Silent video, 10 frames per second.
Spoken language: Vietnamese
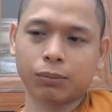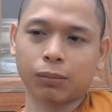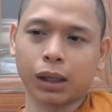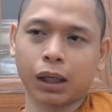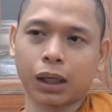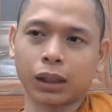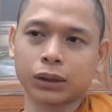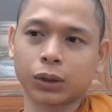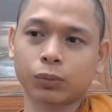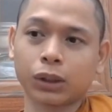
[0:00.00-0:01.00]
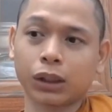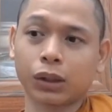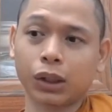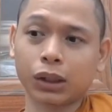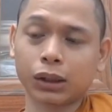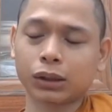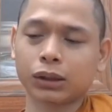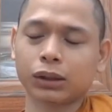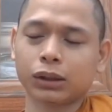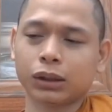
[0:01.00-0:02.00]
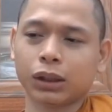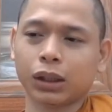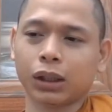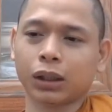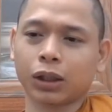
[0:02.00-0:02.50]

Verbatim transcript: mà trong khi đó đó à,